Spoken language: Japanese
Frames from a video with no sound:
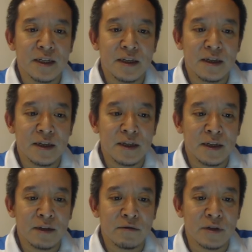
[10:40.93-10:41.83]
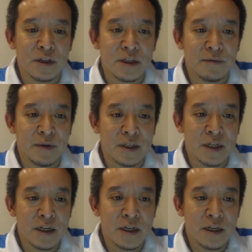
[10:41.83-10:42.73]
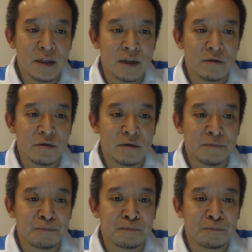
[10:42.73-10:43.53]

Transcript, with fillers: えー、っとですね、まあ、最近だと、